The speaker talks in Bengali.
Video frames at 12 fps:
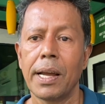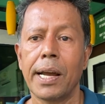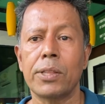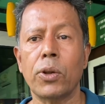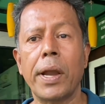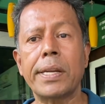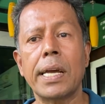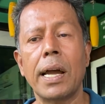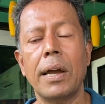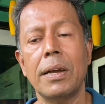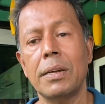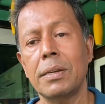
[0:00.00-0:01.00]
তো এইটা
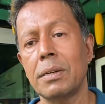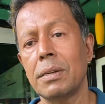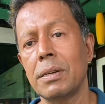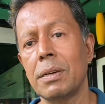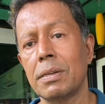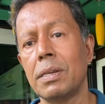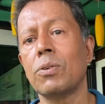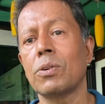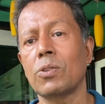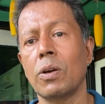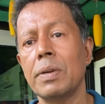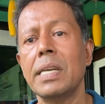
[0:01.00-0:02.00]
কি
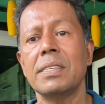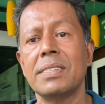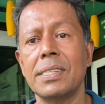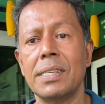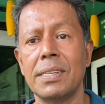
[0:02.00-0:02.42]
করতে হবে ইজি